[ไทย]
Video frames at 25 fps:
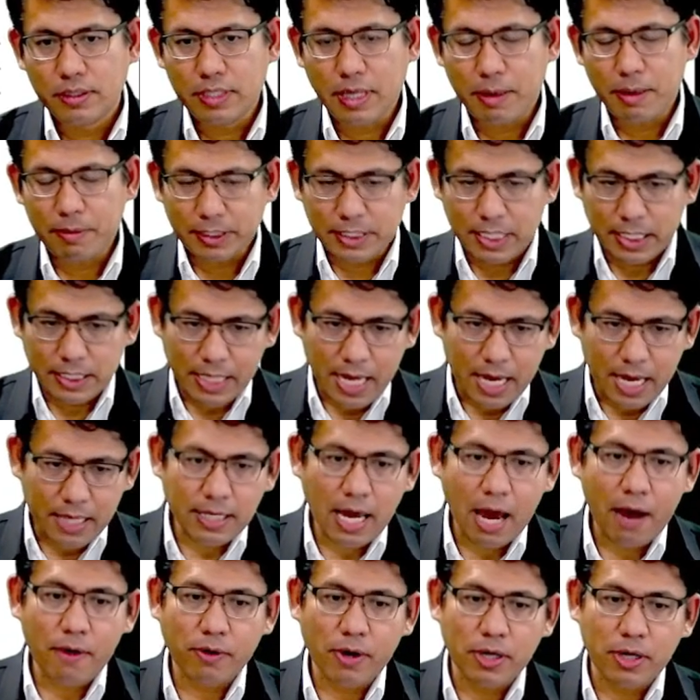ถ้าเป็นสัญญา
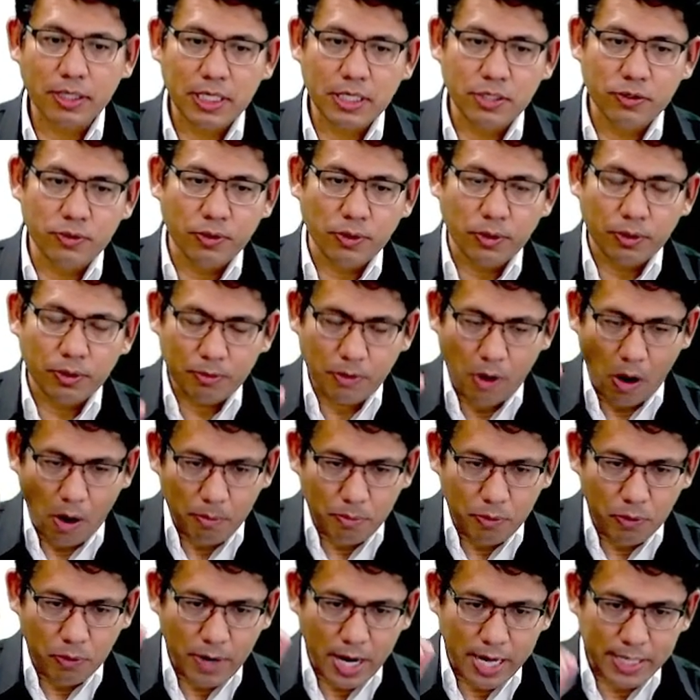เช่าก็ที่อยู่ขอ
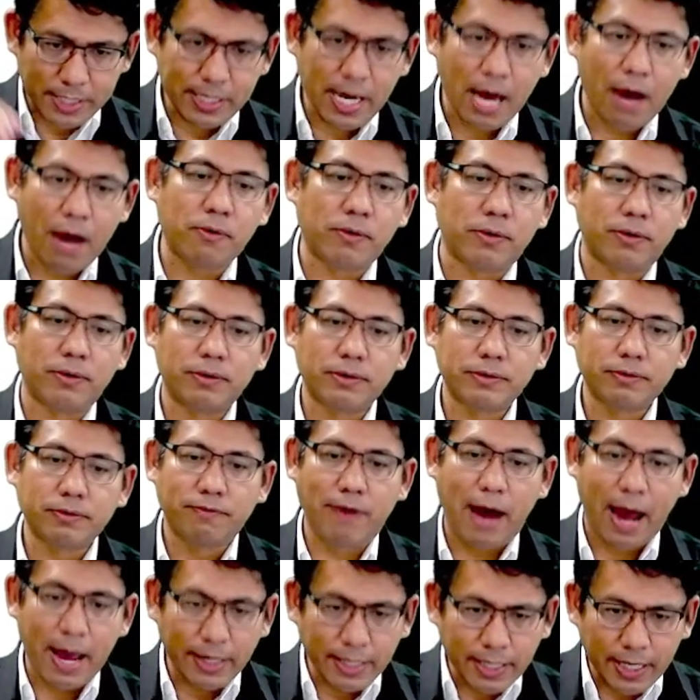งผู้ให้เช่า
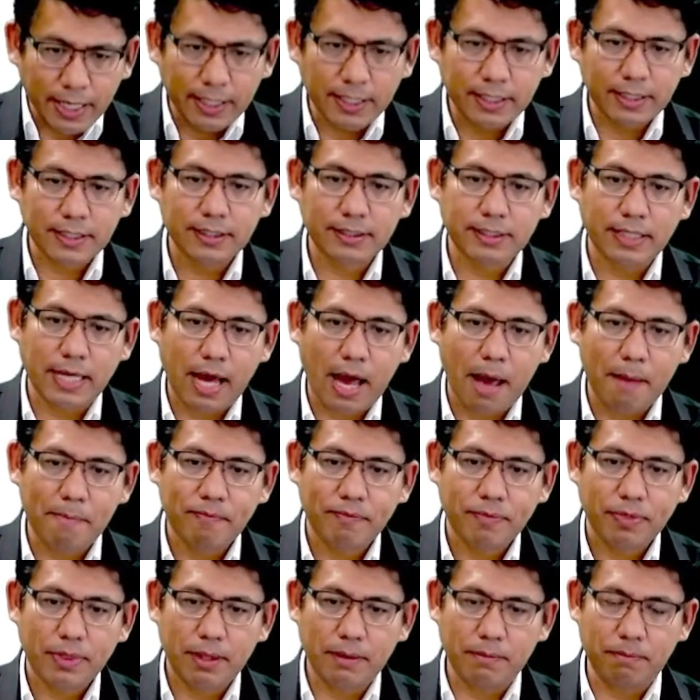ฝ่ายหนึ่งนะครับ
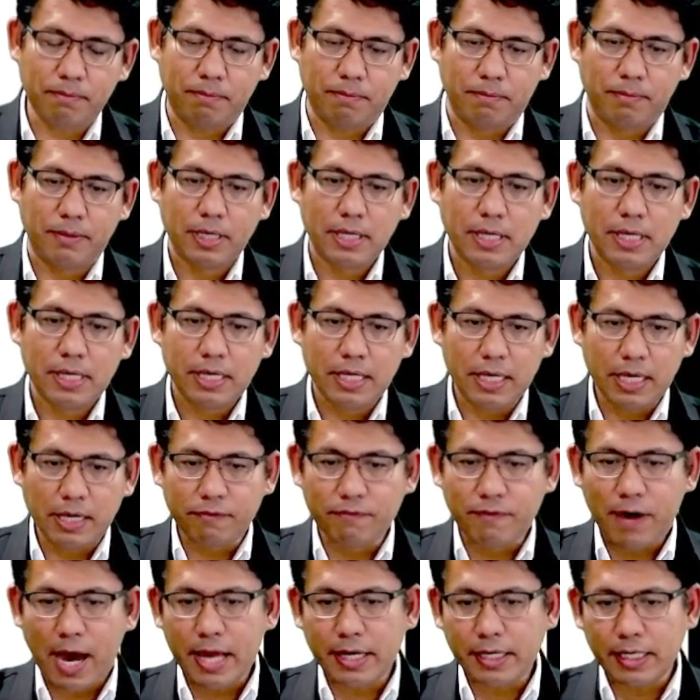อี
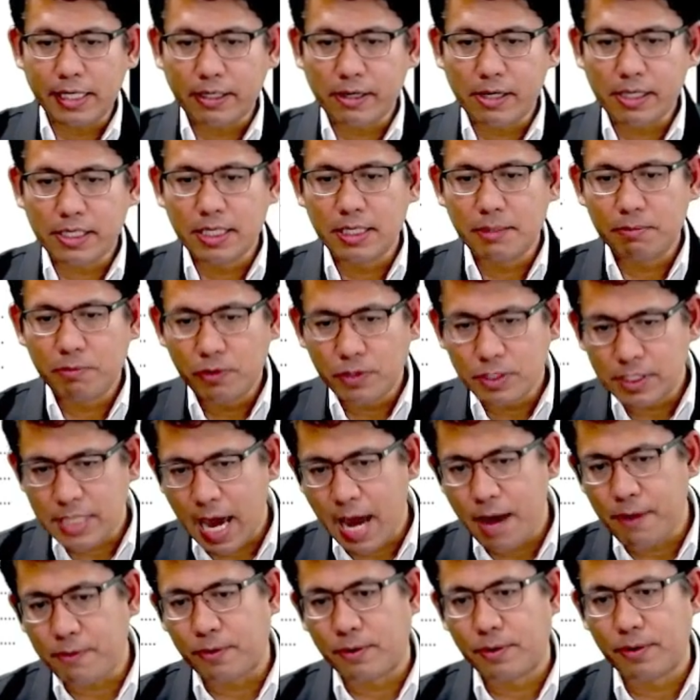กฝ่ายหนึ่งก็คือผู้
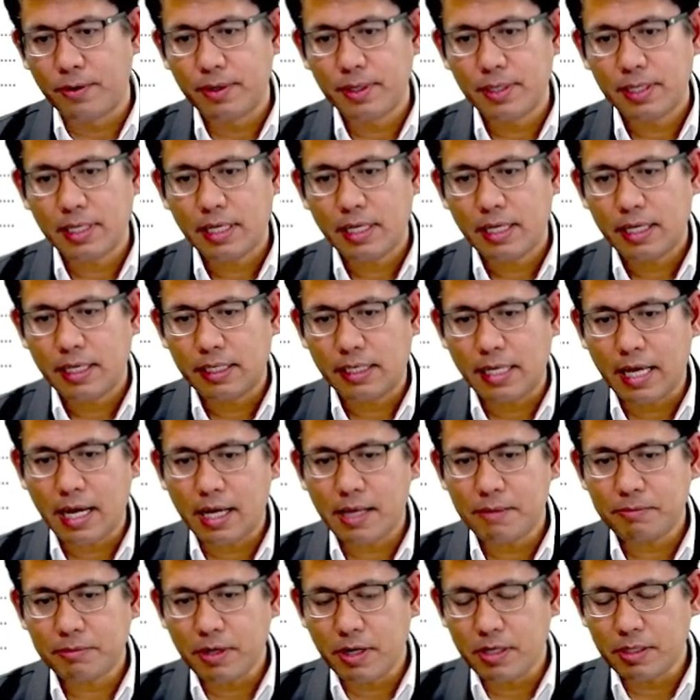เช่านะ
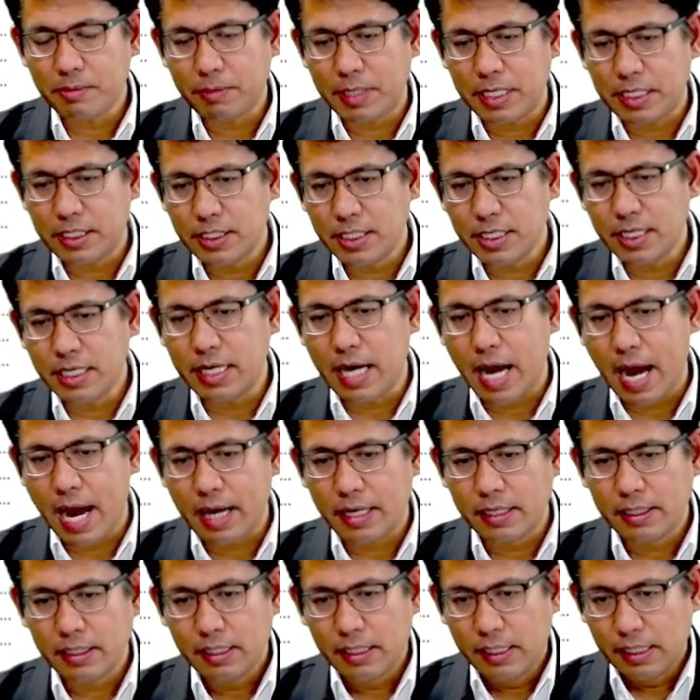ครับก็มีชื่อ
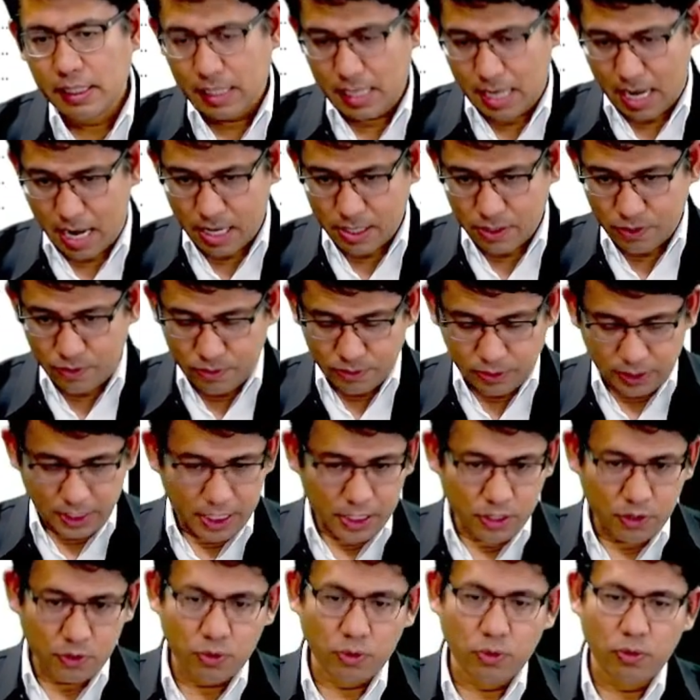อายุ
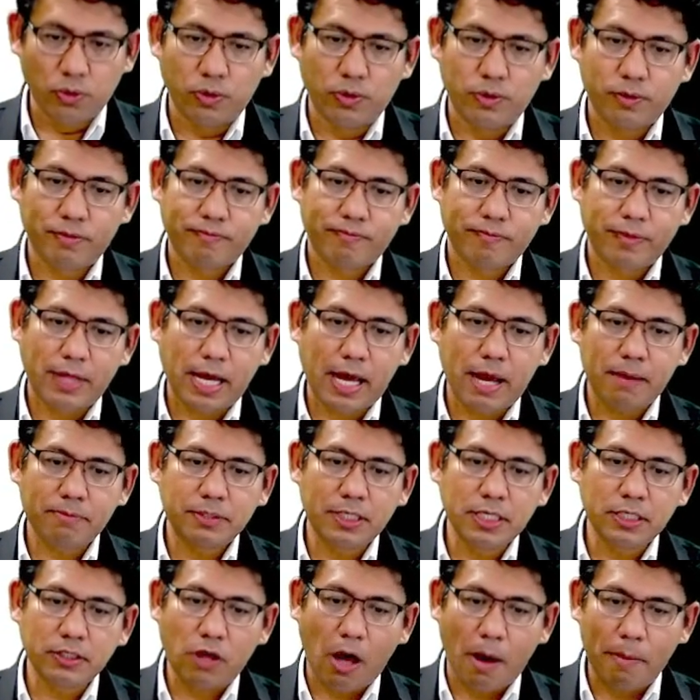ที่อยู่นะครับ
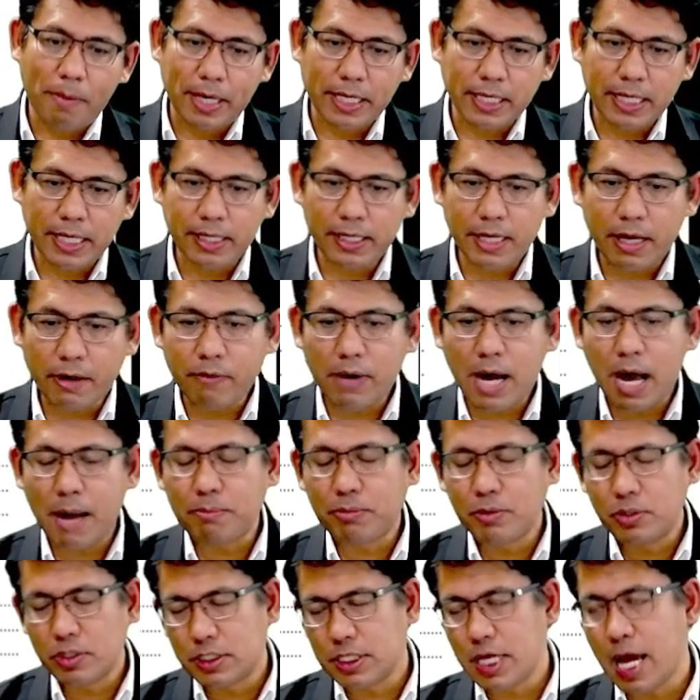ซึ่งต่อไปนี้เรียกว่า
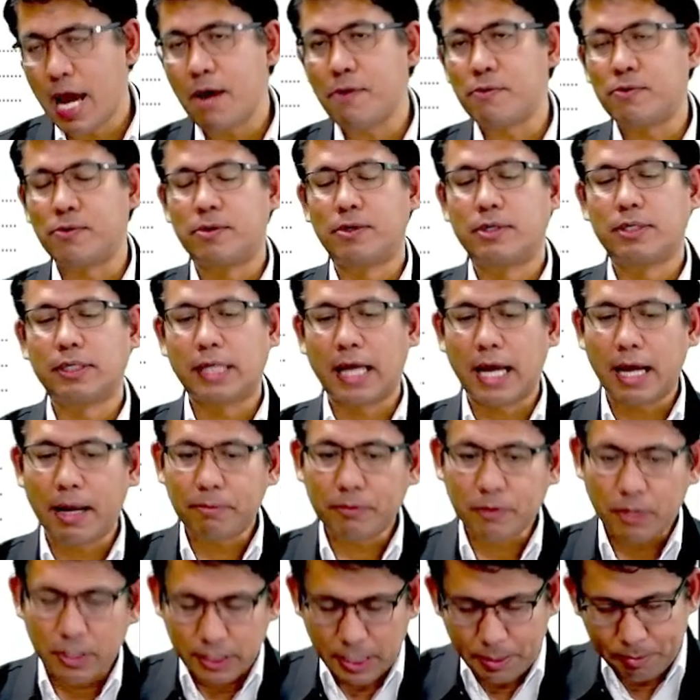ผู้เช่านะค
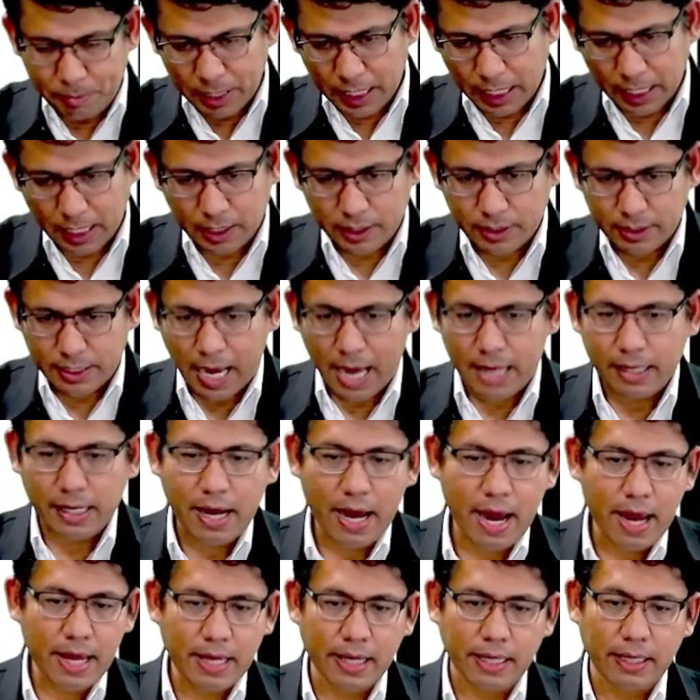รับก็จะมีการ
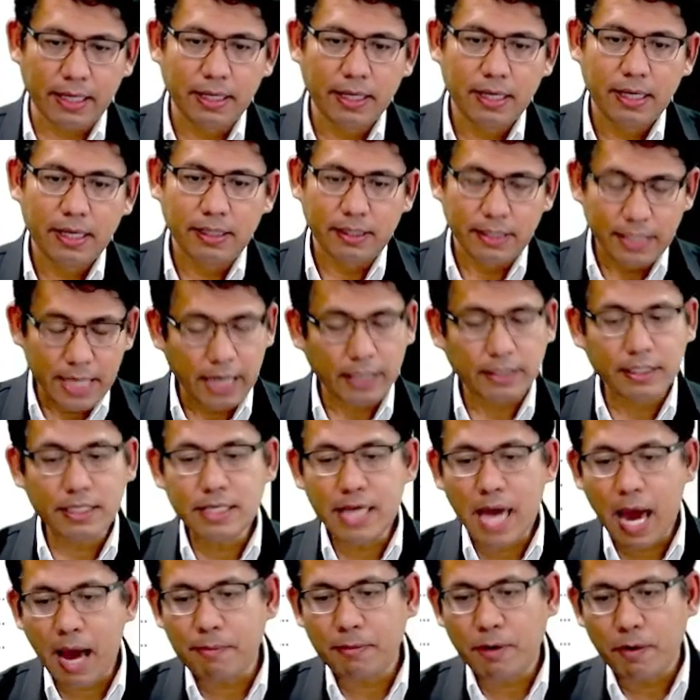ให้เรียกนิ
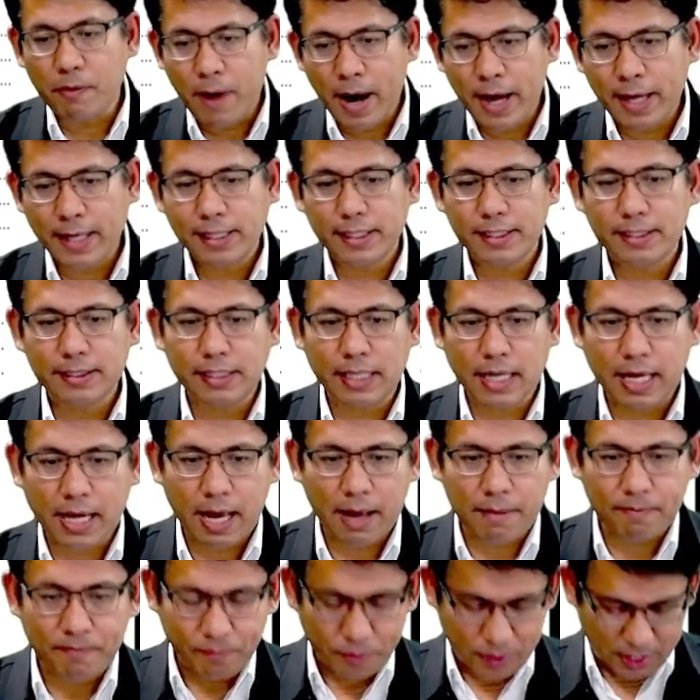ยามมาไว้นะ
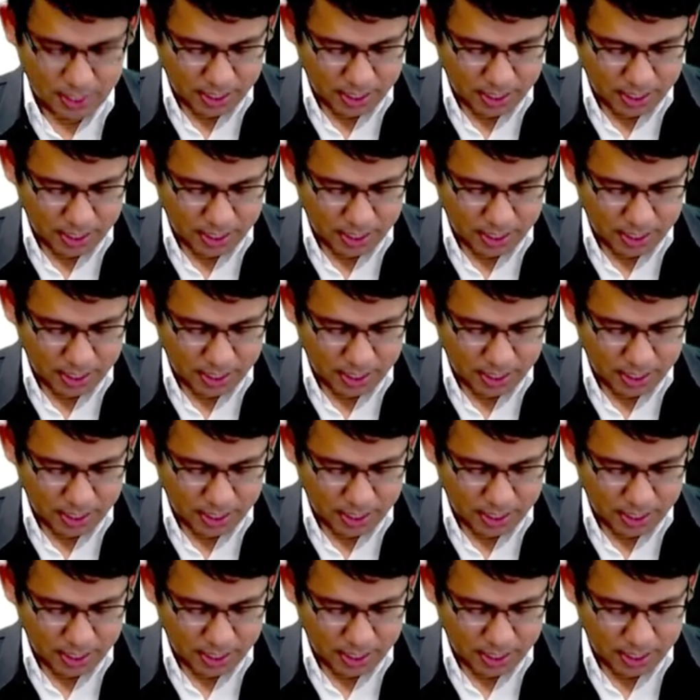ครับ